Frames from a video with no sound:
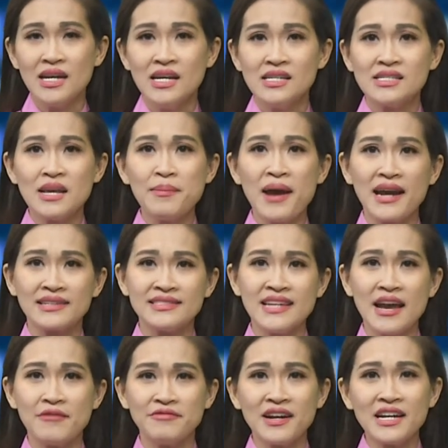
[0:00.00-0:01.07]
xếp hạng
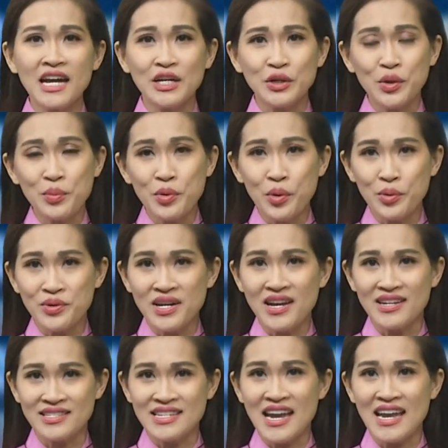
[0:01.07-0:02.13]
nhà phát hành công cụ
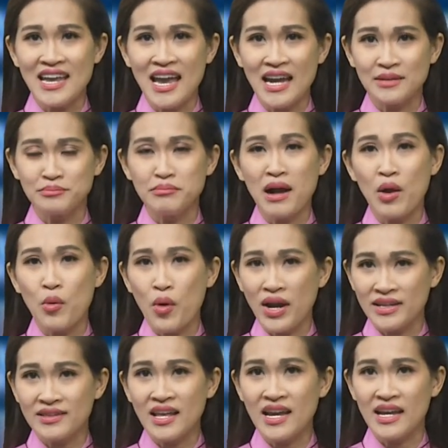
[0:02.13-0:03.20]
nợ dài hạn bằng ngoại
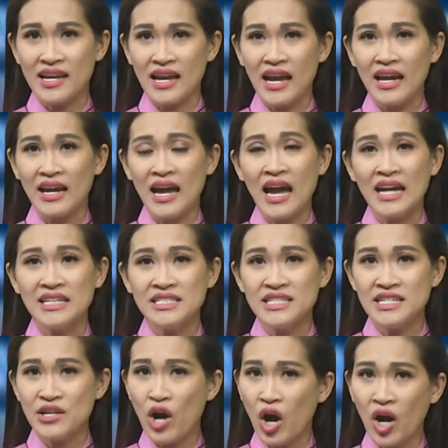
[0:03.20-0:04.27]
tệ
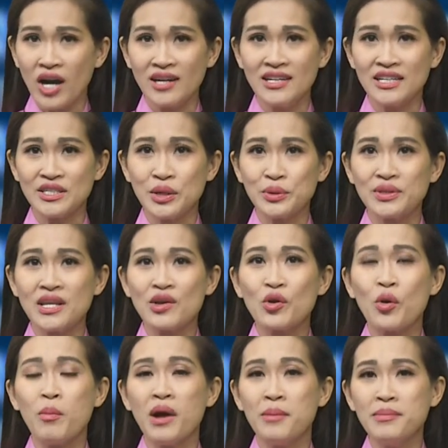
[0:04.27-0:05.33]
IDR lần đầu tiên
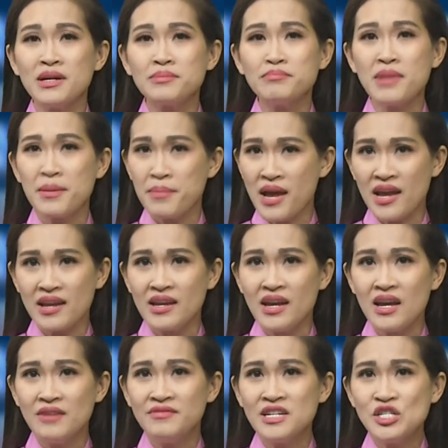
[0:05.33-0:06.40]
cũng ở mức BB
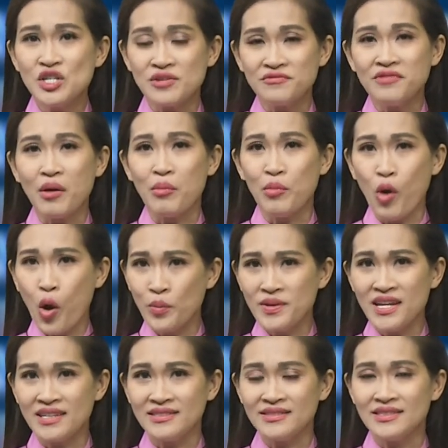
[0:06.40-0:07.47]
với triển vọng ổn
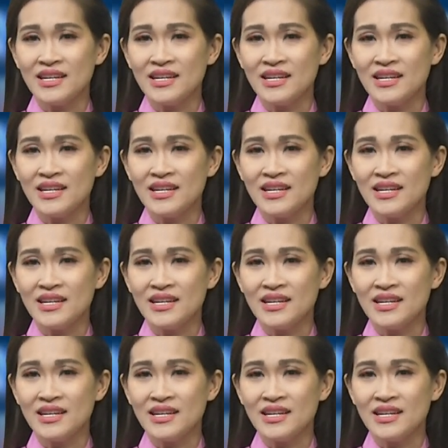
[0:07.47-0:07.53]
định.